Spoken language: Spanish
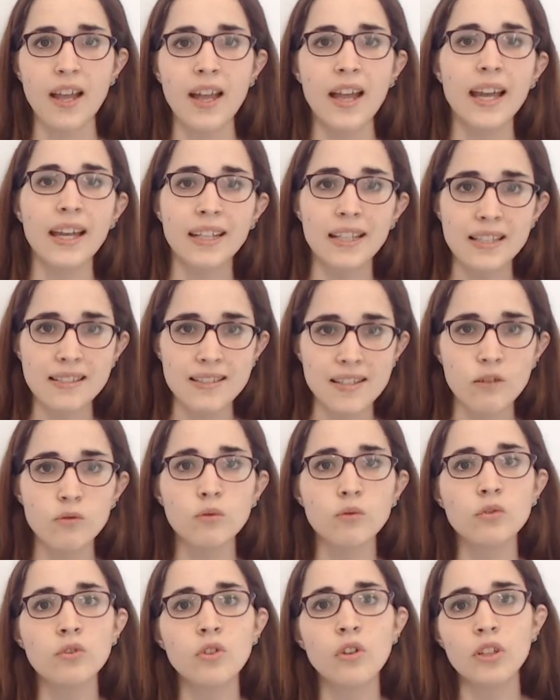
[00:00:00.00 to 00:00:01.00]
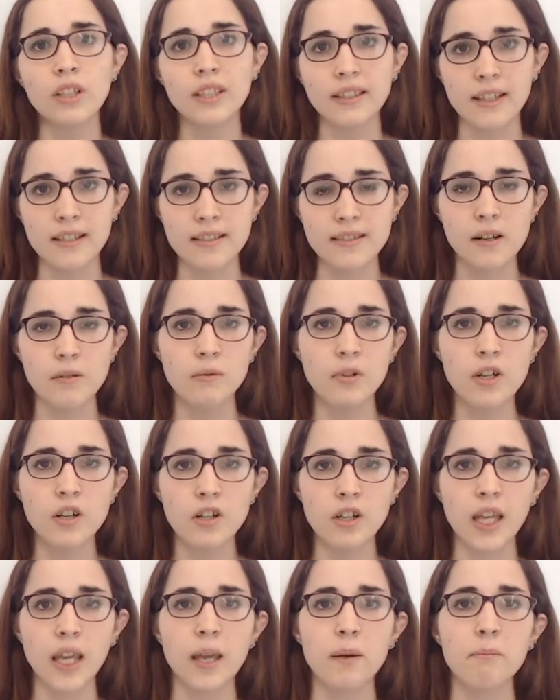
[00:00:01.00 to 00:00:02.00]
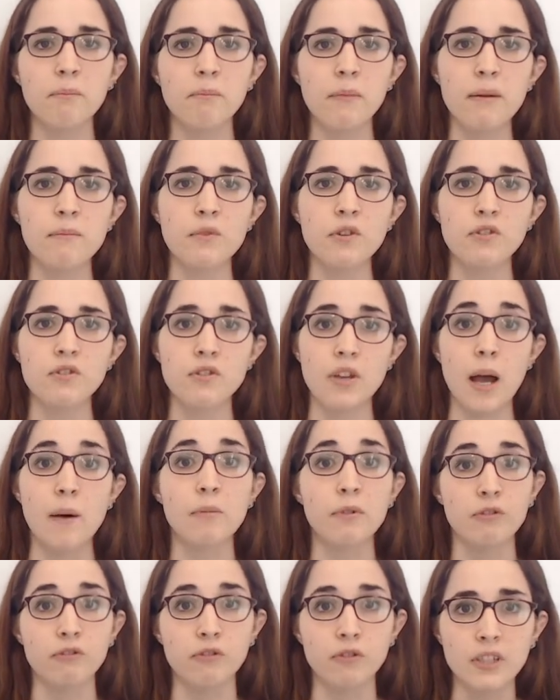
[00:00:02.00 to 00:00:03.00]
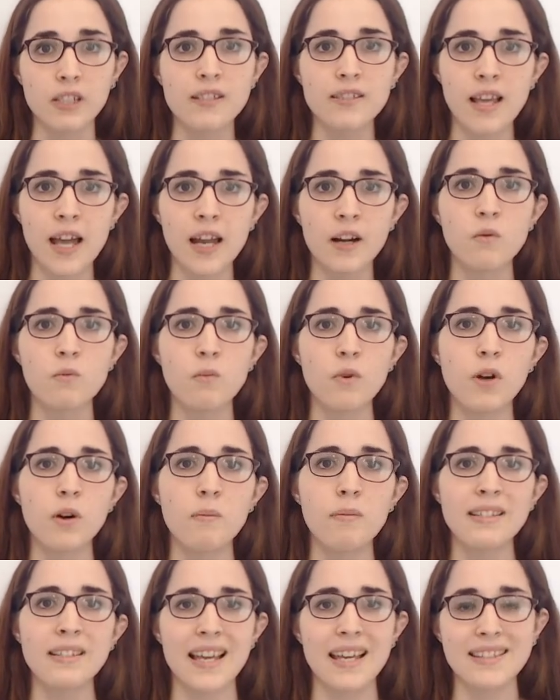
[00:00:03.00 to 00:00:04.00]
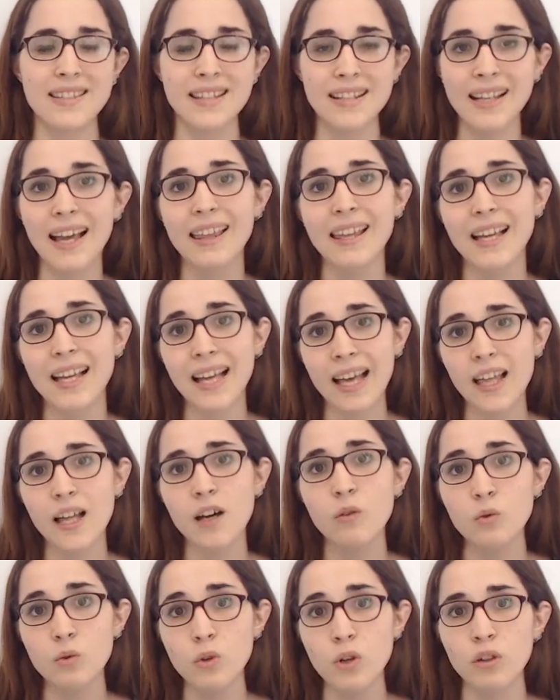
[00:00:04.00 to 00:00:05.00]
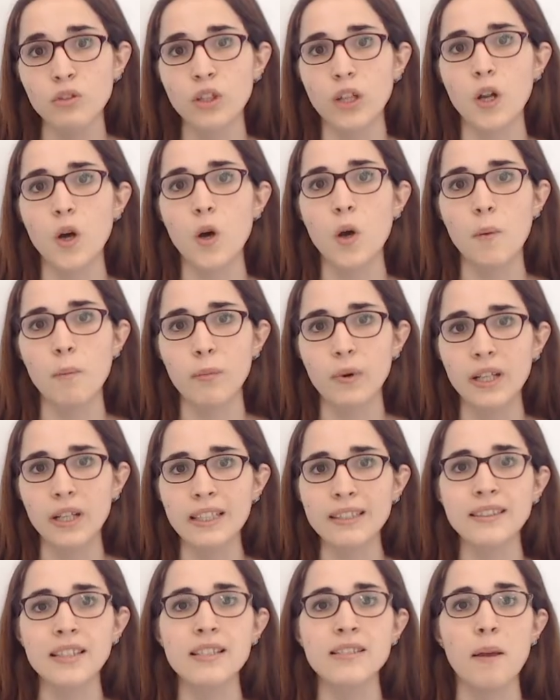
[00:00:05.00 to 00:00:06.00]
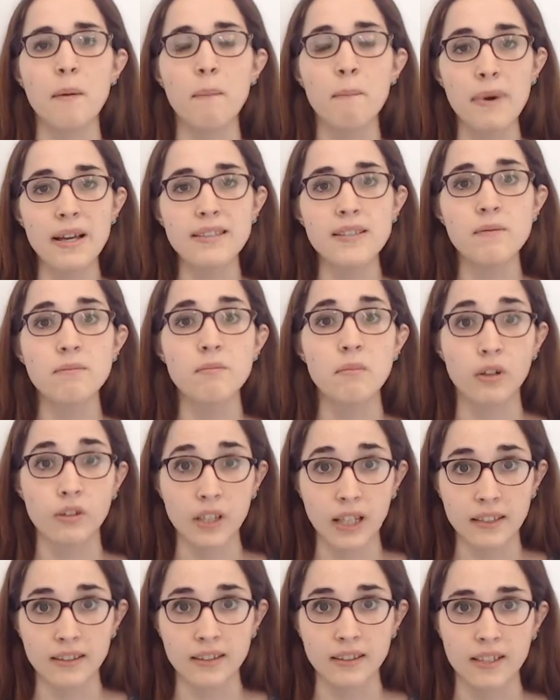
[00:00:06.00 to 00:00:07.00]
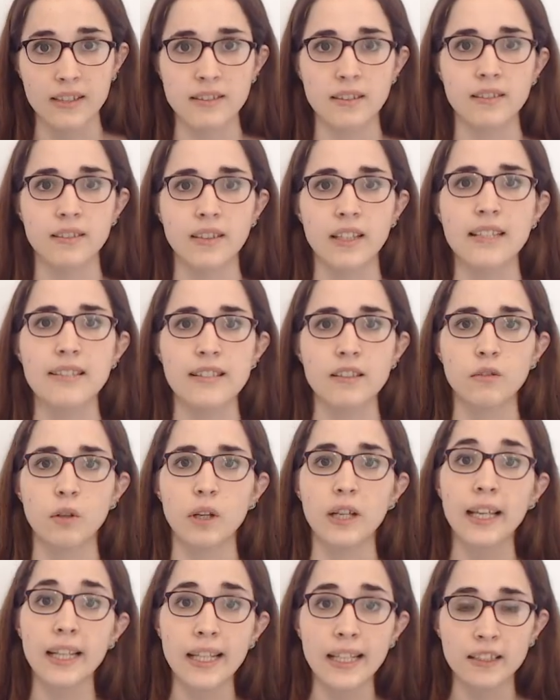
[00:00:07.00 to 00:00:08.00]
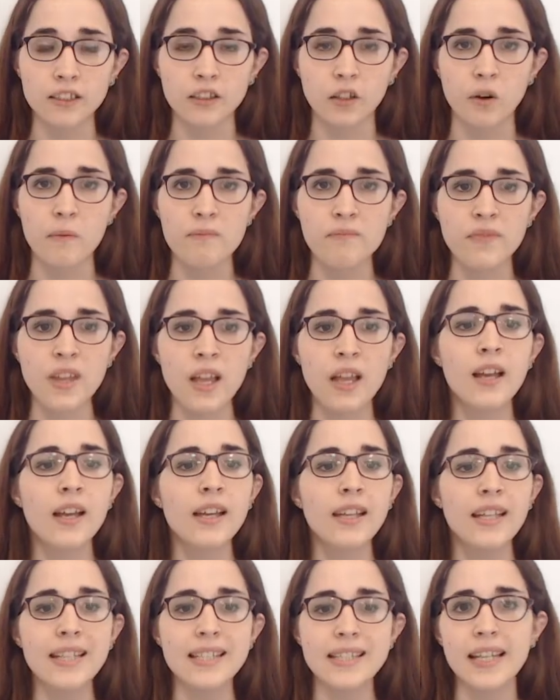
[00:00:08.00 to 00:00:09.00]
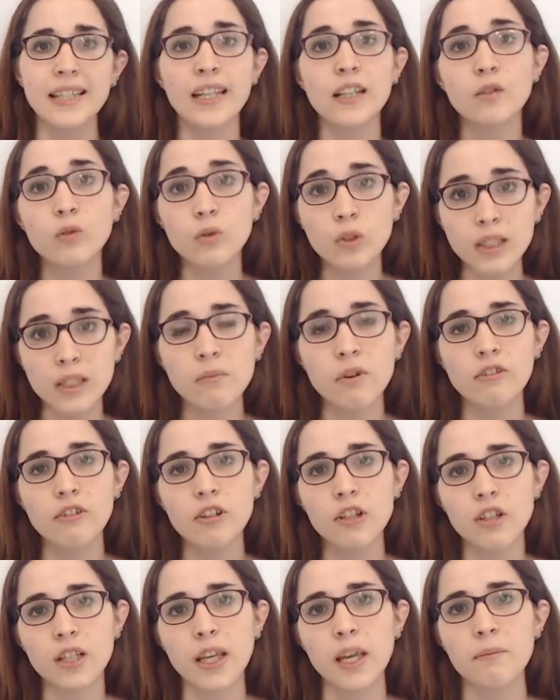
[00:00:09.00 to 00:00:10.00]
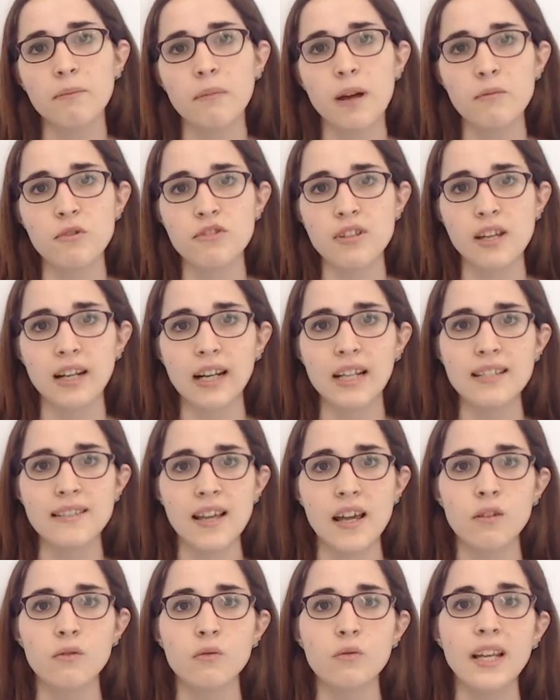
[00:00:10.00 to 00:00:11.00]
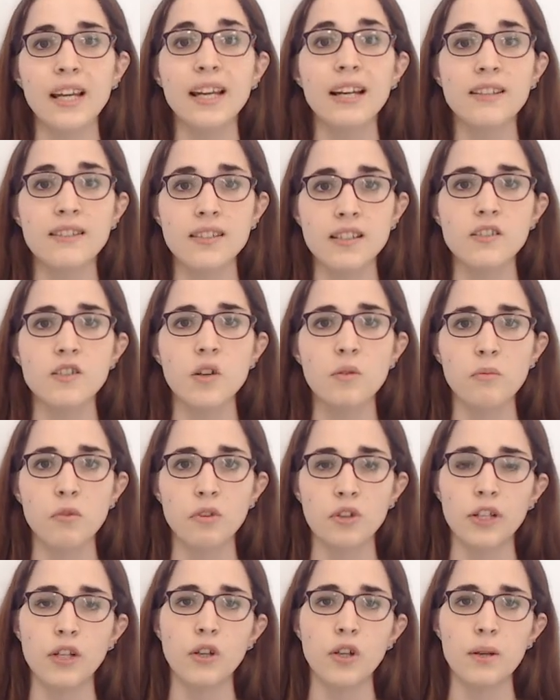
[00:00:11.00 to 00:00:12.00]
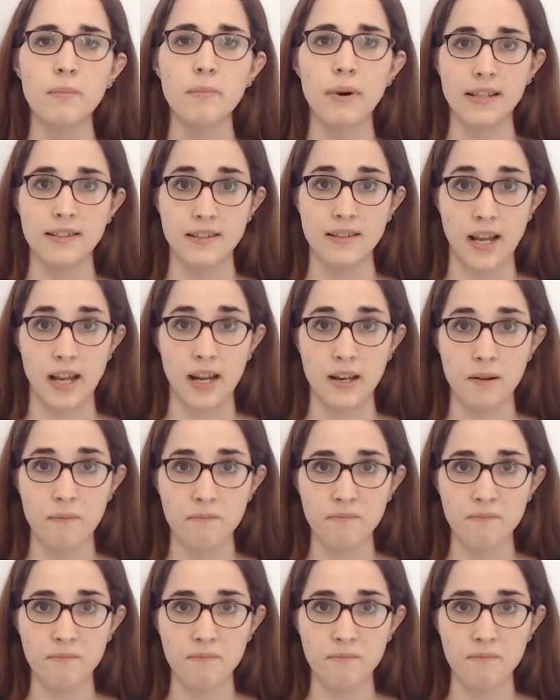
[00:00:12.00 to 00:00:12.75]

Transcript: En el segundo y tercer bloque vamos a profundizar un poco más acerca de cada uno de los componentes más importantes del citoesqueleto y ya en el último bloque vamos a realizar un ejercicio modelo de parcial.